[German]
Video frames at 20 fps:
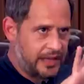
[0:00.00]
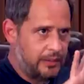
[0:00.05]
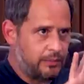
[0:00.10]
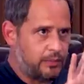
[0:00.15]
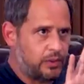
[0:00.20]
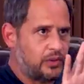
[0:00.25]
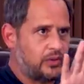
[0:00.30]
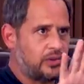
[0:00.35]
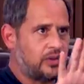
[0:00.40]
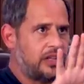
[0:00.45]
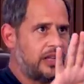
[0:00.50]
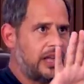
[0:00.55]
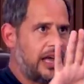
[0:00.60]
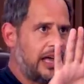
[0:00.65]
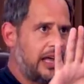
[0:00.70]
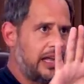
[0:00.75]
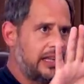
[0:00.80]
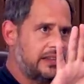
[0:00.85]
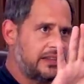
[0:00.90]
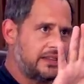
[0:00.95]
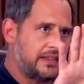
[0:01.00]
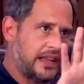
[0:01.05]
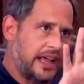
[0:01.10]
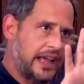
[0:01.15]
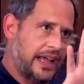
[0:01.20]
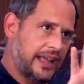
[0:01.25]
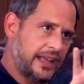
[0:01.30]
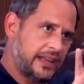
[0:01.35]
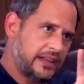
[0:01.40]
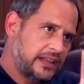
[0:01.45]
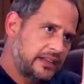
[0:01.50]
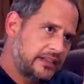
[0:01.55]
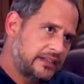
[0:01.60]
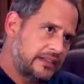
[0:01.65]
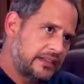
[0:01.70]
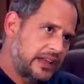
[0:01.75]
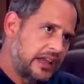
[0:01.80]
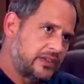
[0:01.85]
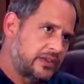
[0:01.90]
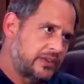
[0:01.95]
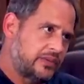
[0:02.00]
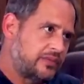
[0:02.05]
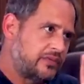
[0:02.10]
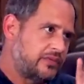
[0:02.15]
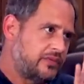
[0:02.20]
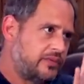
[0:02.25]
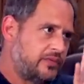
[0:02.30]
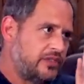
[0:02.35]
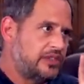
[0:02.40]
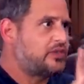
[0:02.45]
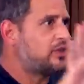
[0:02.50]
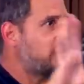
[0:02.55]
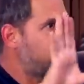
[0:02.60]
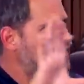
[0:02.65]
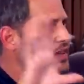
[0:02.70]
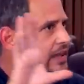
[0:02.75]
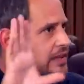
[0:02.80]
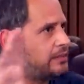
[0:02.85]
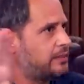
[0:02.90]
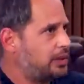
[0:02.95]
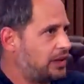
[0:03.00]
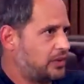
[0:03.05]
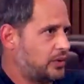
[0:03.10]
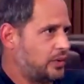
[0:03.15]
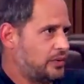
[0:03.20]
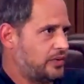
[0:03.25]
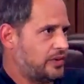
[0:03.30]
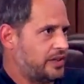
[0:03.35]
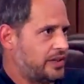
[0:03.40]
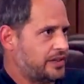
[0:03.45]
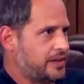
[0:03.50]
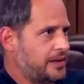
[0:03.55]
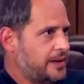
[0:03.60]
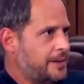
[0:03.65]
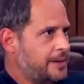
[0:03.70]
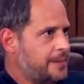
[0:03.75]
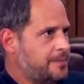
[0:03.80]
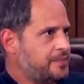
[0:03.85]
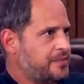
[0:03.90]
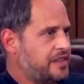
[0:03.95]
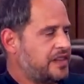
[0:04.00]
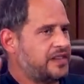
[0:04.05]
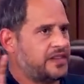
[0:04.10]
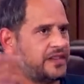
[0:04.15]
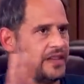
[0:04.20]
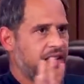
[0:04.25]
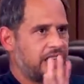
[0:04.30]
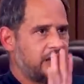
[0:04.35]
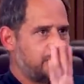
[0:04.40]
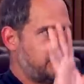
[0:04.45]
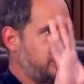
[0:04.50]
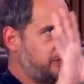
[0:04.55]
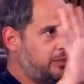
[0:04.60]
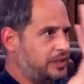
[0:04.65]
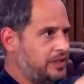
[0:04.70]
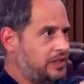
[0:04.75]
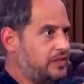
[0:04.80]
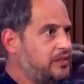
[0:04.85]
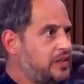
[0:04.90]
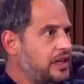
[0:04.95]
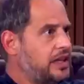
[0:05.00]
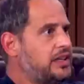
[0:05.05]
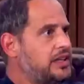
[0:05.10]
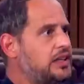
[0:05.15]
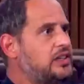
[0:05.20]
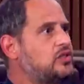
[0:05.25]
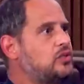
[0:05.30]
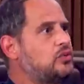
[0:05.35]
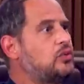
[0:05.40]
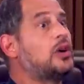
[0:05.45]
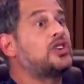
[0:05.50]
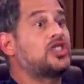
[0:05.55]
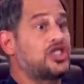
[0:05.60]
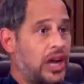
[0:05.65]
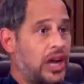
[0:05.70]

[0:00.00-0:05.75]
Tempo so ein ganz eigenes, also wie zu einer dritten Person wird. Dass ich sage, ich perspektiviere nicht nur